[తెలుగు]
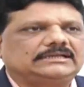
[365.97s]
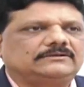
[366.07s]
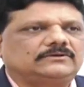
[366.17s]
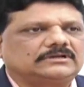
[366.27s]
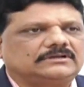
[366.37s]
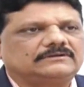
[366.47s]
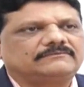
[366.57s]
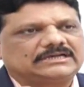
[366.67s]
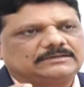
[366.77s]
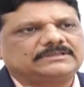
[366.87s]
అనే ఒక
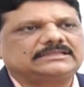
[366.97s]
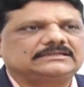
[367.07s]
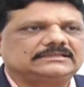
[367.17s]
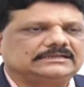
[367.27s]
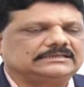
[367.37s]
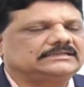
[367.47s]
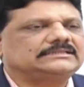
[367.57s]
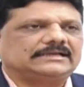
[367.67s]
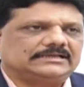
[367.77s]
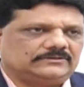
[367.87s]
వర్ణ పదార్థం కింద
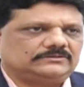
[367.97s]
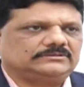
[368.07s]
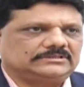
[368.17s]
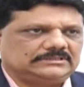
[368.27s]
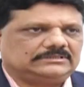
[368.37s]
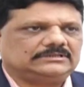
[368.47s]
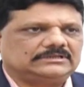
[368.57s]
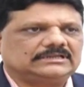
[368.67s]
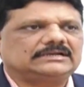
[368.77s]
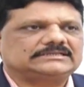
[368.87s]
తయారవుతుంది
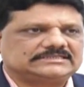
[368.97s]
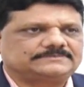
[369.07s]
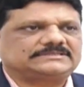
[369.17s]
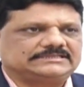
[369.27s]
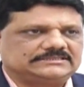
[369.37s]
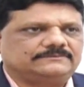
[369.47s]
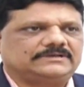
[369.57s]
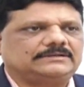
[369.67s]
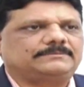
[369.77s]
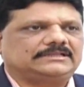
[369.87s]
కలర్డ్ సబ్స్టెన్స్
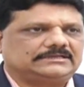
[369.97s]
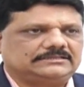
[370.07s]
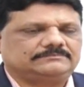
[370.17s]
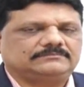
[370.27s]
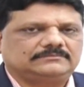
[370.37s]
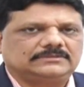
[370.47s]
వర్ణ పదార్థం